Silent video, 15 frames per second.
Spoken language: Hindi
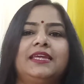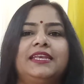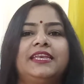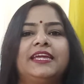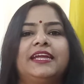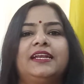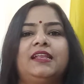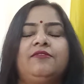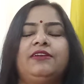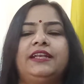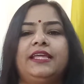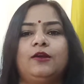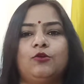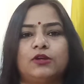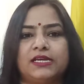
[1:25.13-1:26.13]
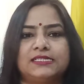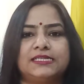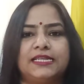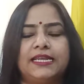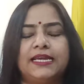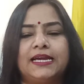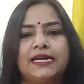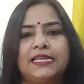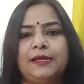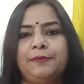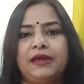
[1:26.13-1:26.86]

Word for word: की निगेटिविटी को कैसे निकालें